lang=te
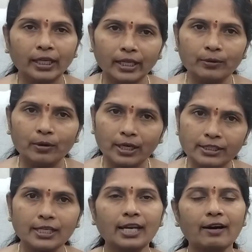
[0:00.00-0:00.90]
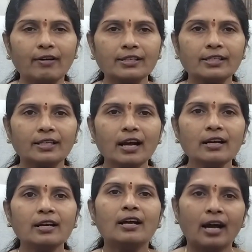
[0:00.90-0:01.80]
నేను ఒక జిల్లావాసిగా
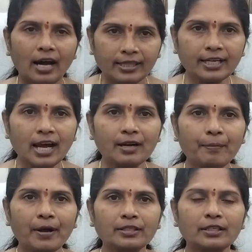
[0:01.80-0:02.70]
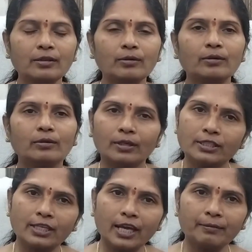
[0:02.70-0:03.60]
అధికార పార్టీలో ఒక
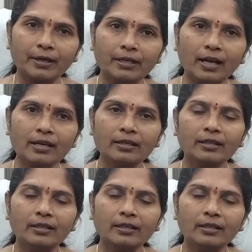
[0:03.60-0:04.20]
చైర్మన్గా